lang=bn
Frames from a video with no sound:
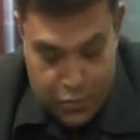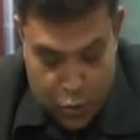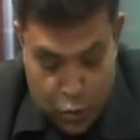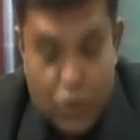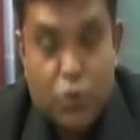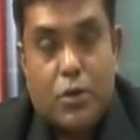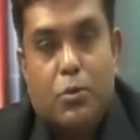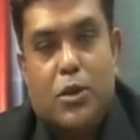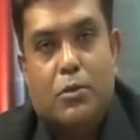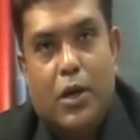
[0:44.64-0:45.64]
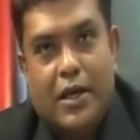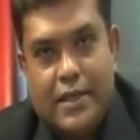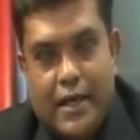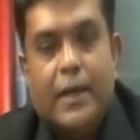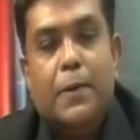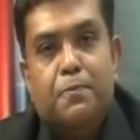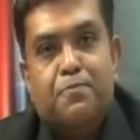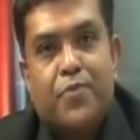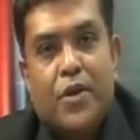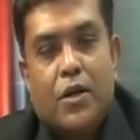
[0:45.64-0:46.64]
স্টুডিওতে বসে বলা যায় না
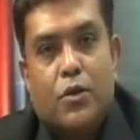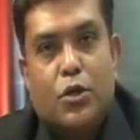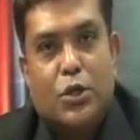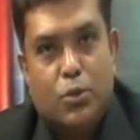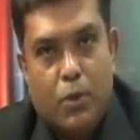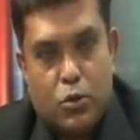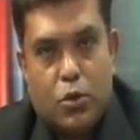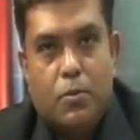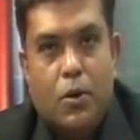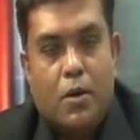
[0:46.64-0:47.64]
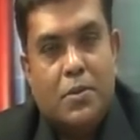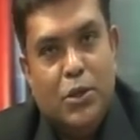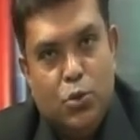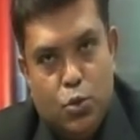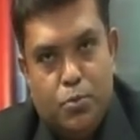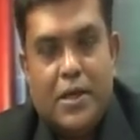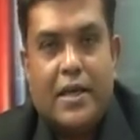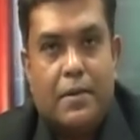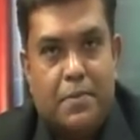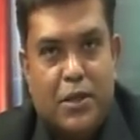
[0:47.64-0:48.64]
তো কিছু বক্তব্য আমি ইউটিউব
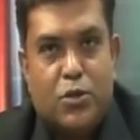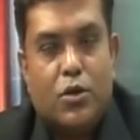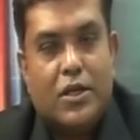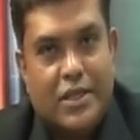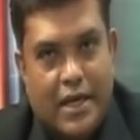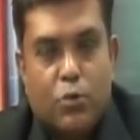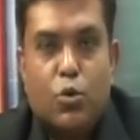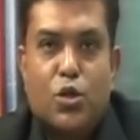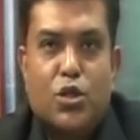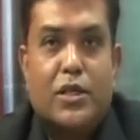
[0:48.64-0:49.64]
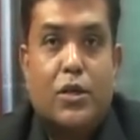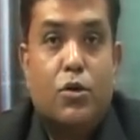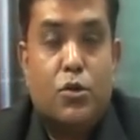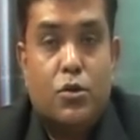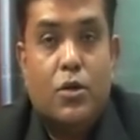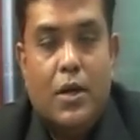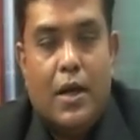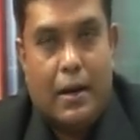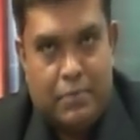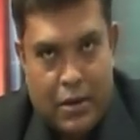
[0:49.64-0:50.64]
থেকে আপনাদের সঙ্গে শেয়ার করেছি সেটা হয়তো
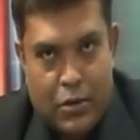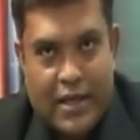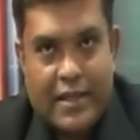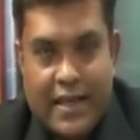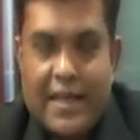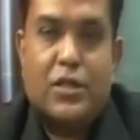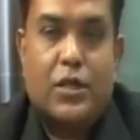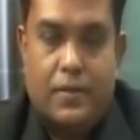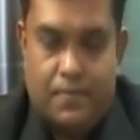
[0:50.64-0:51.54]
আপনারা অনেকে দেখেছেন